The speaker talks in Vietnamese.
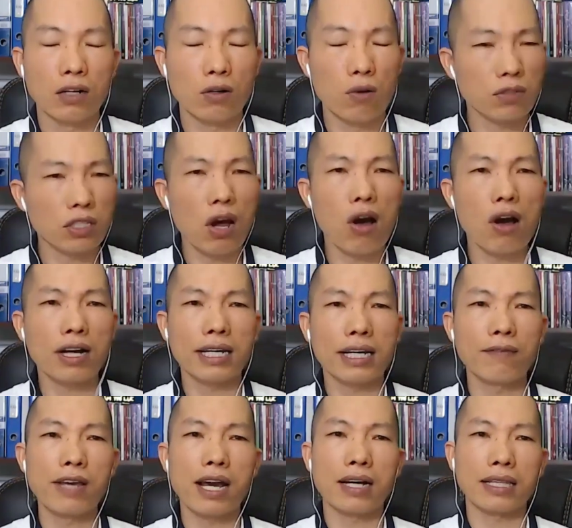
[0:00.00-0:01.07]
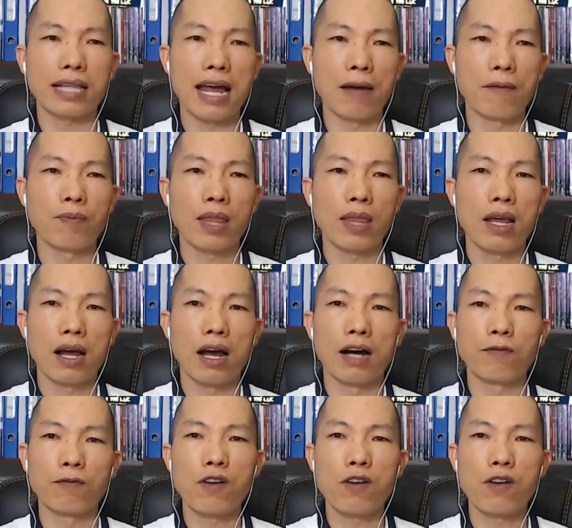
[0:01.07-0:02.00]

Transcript: Cũng do cái việc là à,